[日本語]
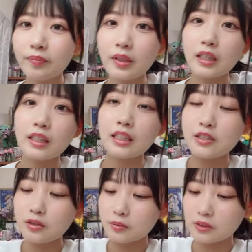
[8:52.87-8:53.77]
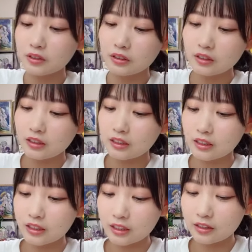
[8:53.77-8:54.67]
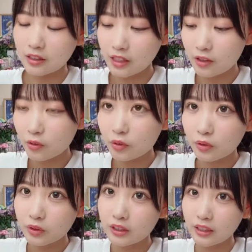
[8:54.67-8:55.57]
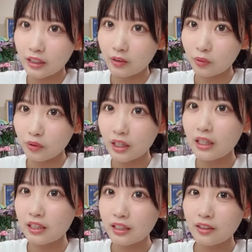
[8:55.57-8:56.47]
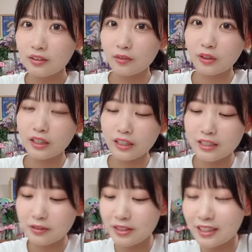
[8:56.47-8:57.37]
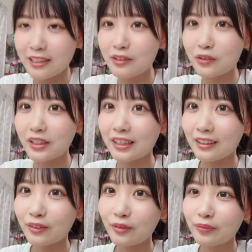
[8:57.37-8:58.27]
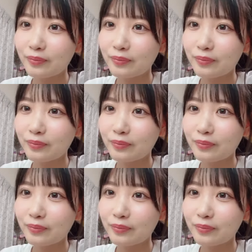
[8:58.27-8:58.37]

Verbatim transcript: みんな大丈夫 ?8 月やり残してたことない折り返しの時点で言うのあれだけど